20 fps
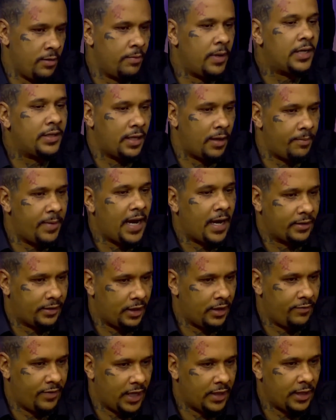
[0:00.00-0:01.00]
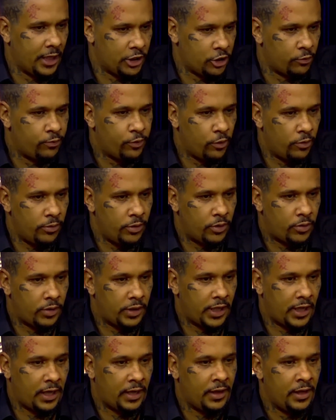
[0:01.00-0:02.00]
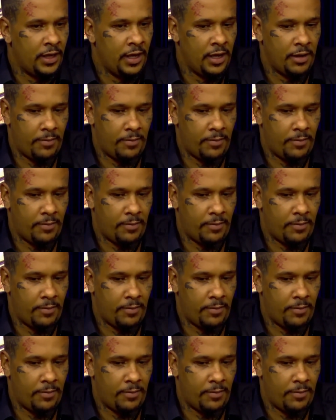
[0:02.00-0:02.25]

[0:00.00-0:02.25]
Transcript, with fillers: quimbanda é aberta, na verdade, ao Sim, público, é. né?